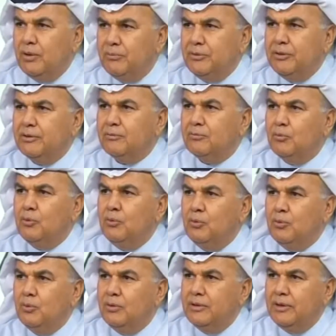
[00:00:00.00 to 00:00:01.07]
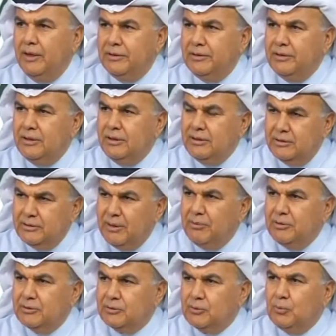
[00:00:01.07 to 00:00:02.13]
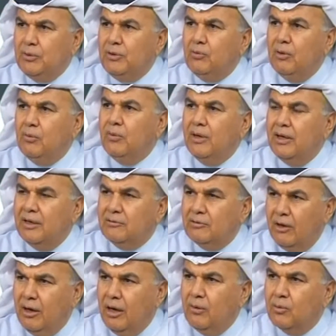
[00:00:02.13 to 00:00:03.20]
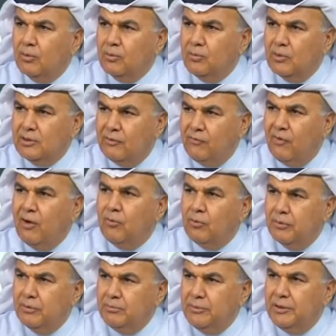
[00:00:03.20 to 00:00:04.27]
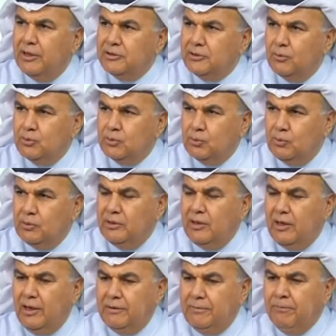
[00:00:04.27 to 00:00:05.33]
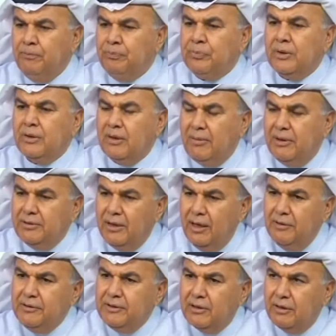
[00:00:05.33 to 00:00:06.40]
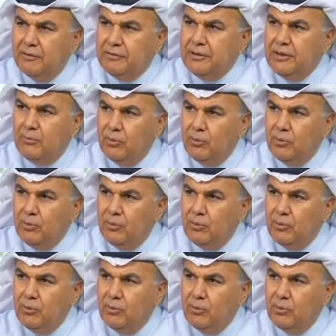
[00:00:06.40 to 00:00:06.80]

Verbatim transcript: الامير منذ يعني زمن طويل وهو التحاور والتفاوض من اجل الوصول الى حل نعم. طبعا هذه القضيه